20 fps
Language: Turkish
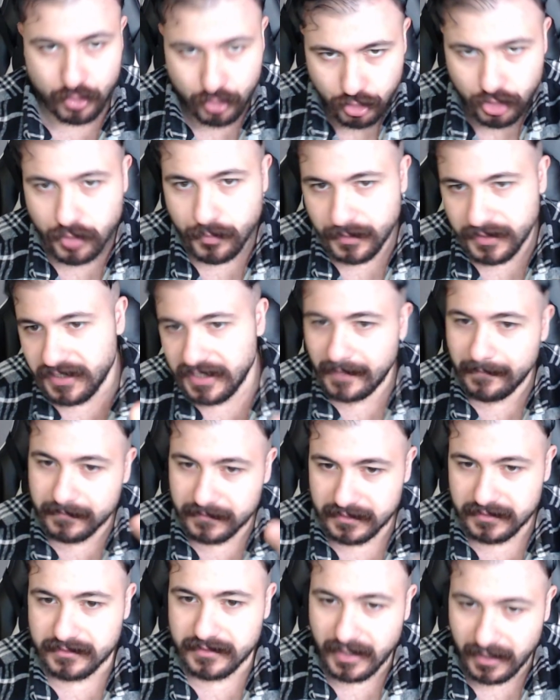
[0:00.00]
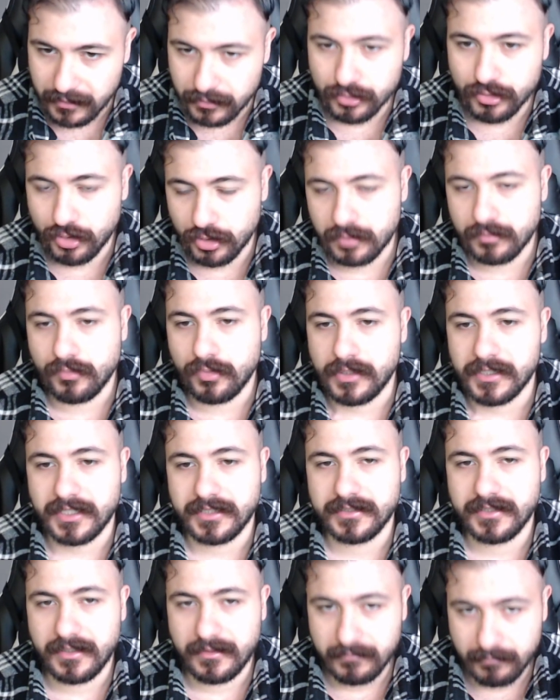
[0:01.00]
Kulübün yaptığını da anlıyorum bu
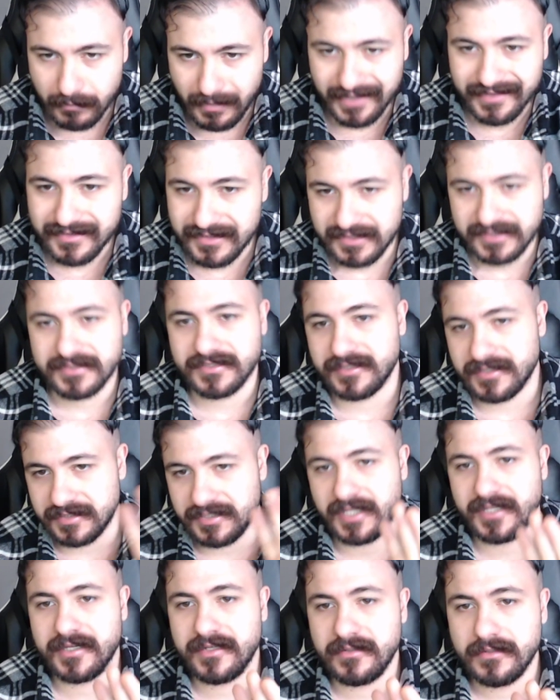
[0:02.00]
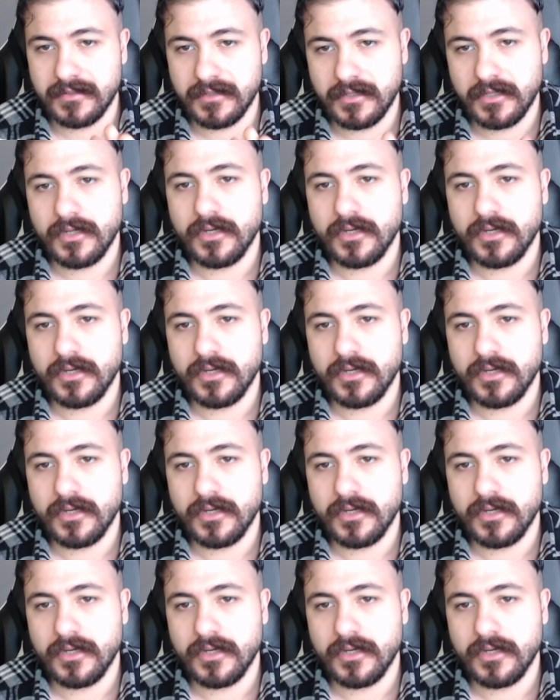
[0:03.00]
arada. Mantıksız değil.